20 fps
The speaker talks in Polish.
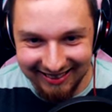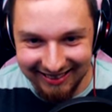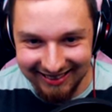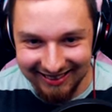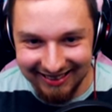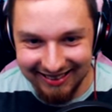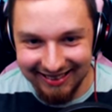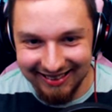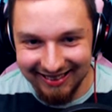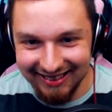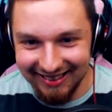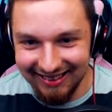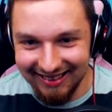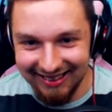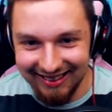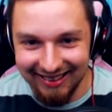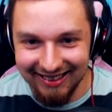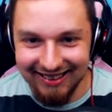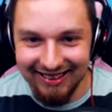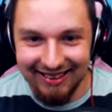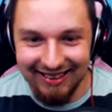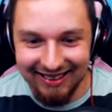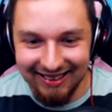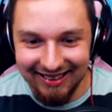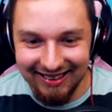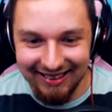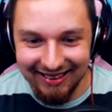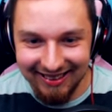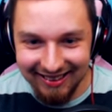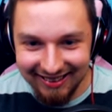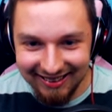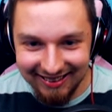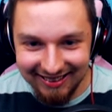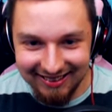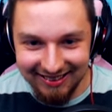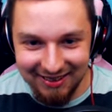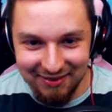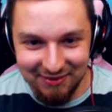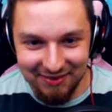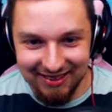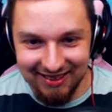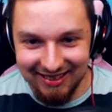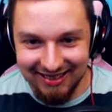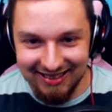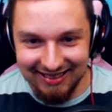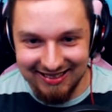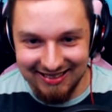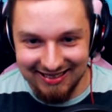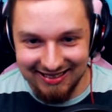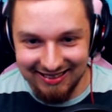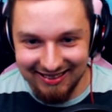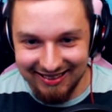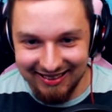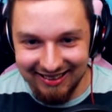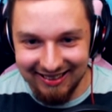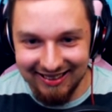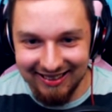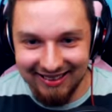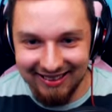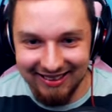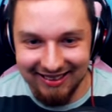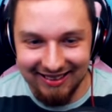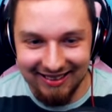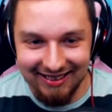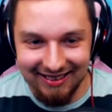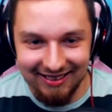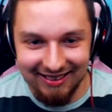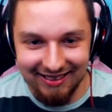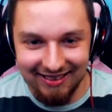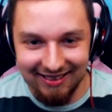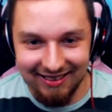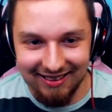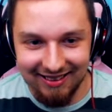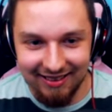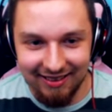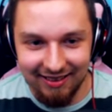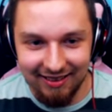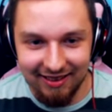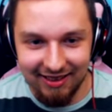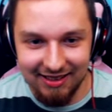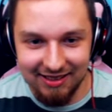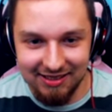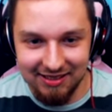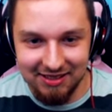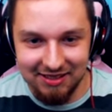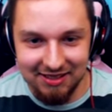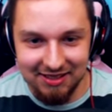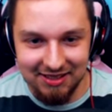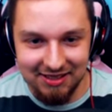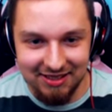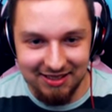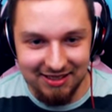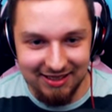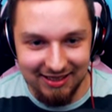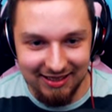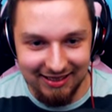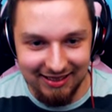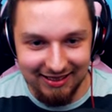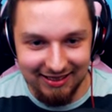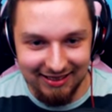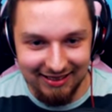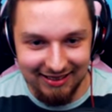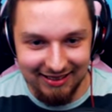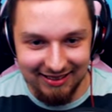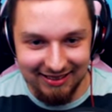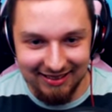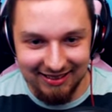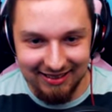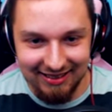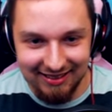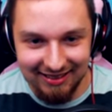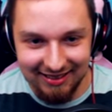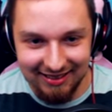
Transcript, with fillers: Przed samym wyjściu. Nie wygrał! Nie wygracie. A jest gdzieś jeszcze inny?